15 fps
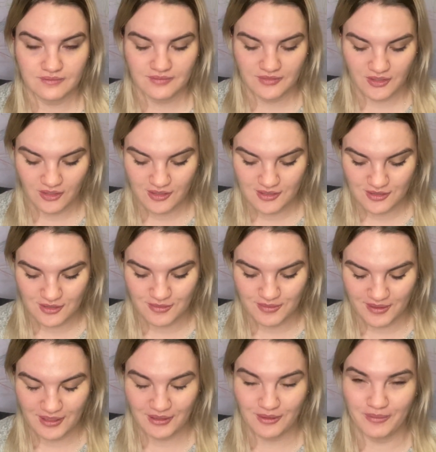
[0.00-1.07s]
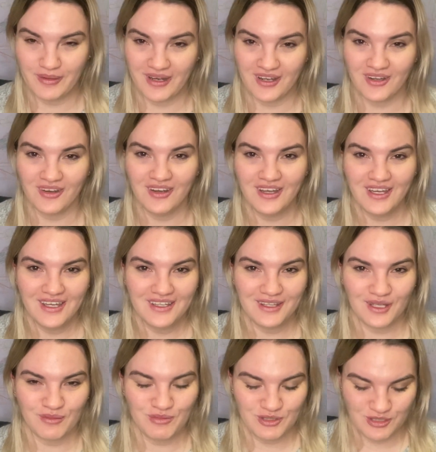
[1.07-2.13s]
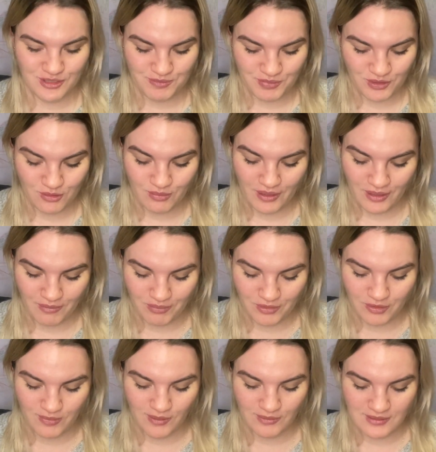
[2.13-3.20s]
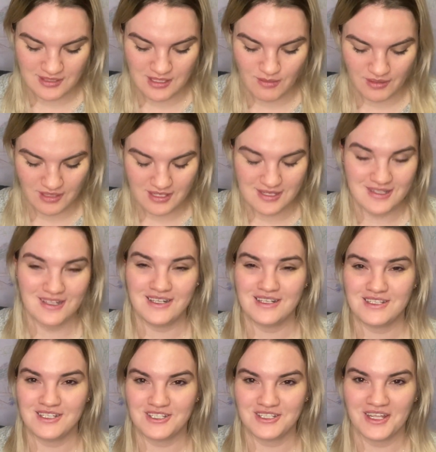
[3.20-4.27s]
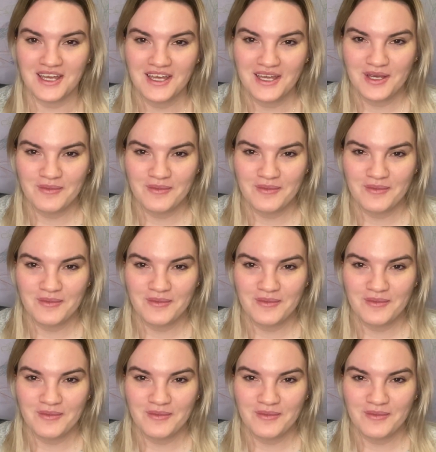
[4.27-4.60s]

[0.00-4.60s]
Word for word: to jest coś mega dobrego. Tak mi się spodobały, podobały te zabiegi stylistyczne,